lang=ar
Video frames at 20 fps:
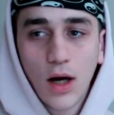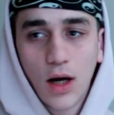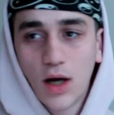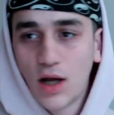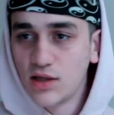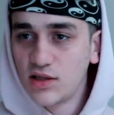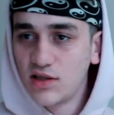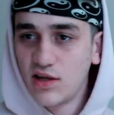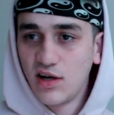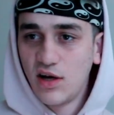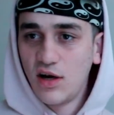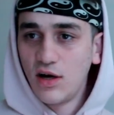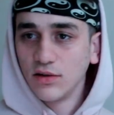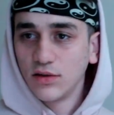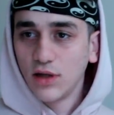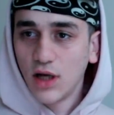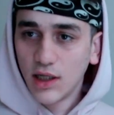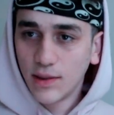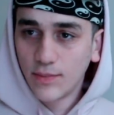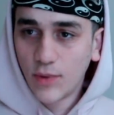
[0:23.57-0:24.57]
اصلا
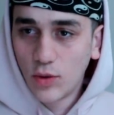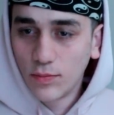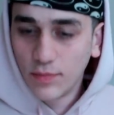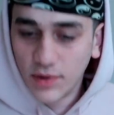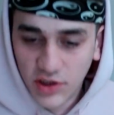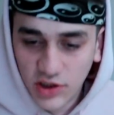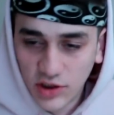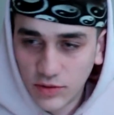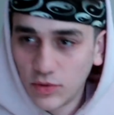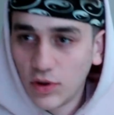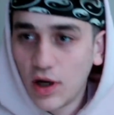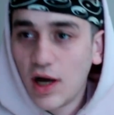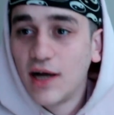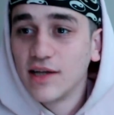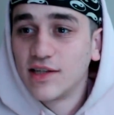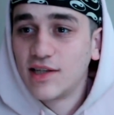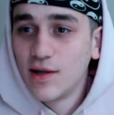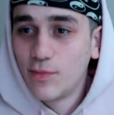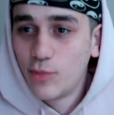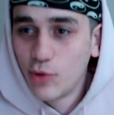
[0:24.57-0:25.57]
عادي انا بقوم بجيبه
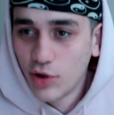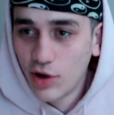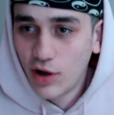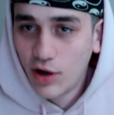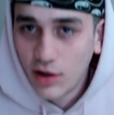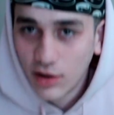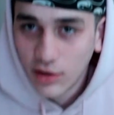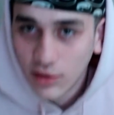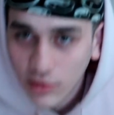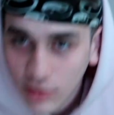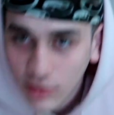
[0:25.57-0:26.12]
عذاب وراحه